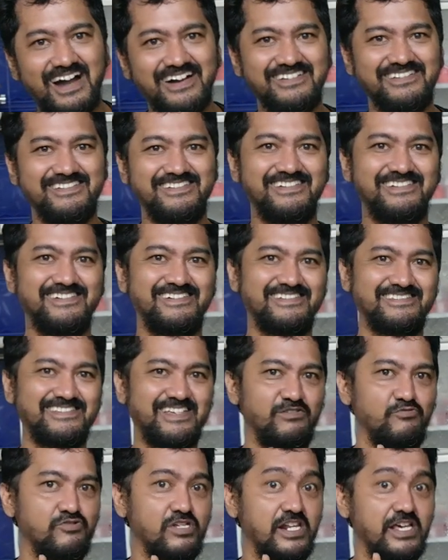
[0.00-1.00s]
Iya,
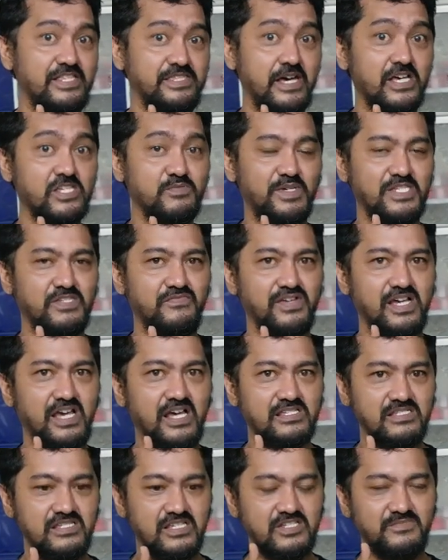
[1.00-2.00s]
tadi udah lihat ya
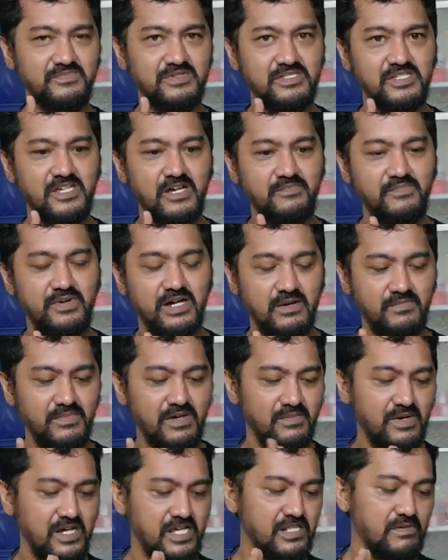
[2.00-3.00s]
spesifikasinya seperti apa.
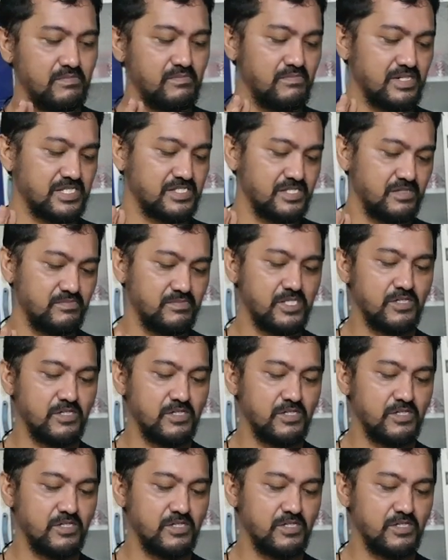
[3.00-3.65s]
Memang ini mesin